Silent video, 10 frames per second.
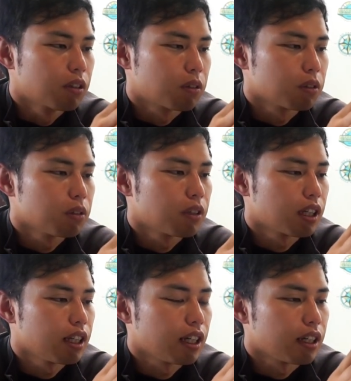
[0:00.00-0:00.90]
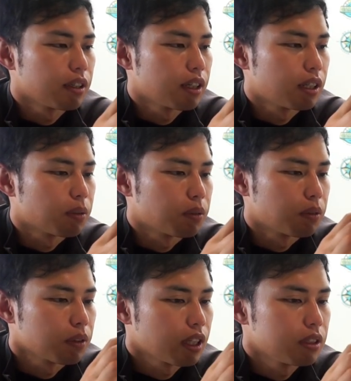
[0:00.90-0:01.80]
この動画であ
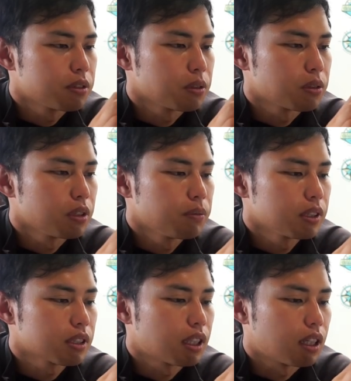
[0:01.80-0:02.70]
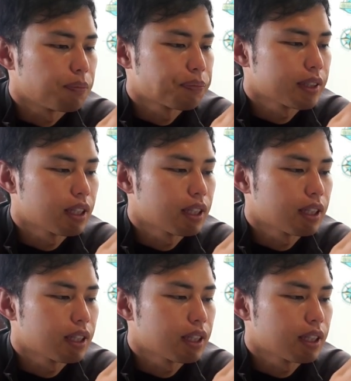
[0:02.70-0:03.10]
の検証といいますか